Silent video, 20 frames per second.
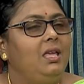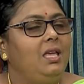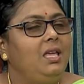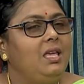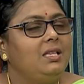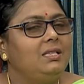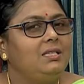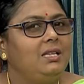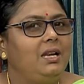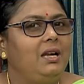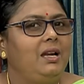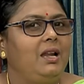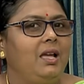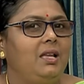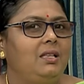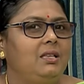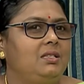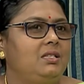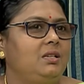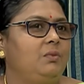ஈஸிலி
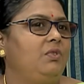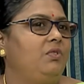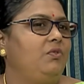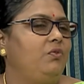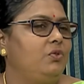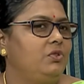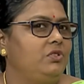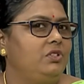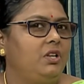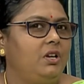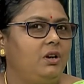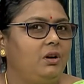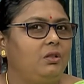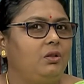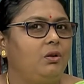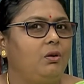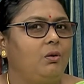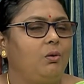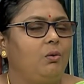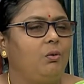டைஜஸ்டபிள் ஃபுட்ஸை
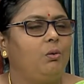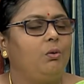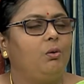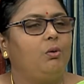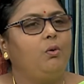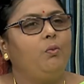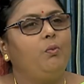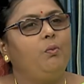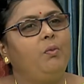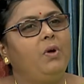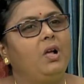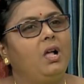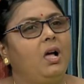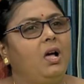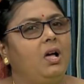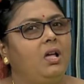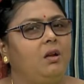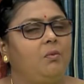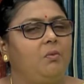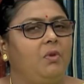எடுத்துக்கணும் ரொம்ப
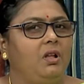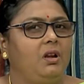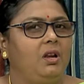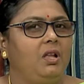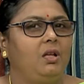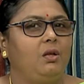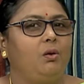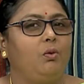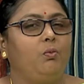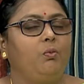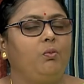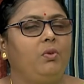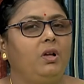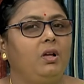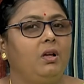காரமான ரொம்ப